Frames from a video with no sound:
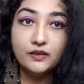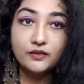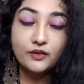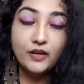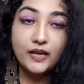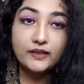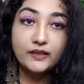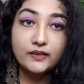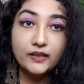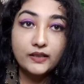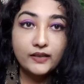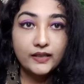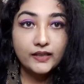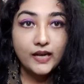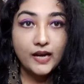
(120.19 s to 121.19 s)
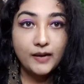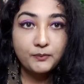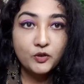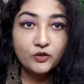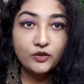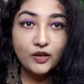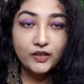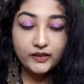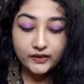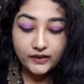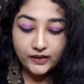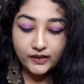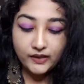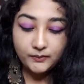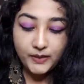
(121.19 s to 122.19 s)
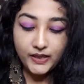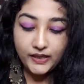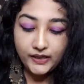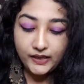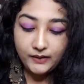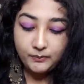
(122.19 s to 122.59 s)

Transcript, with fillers: सो so गाइज इसके साथ आपको सॉलिड कलर में ही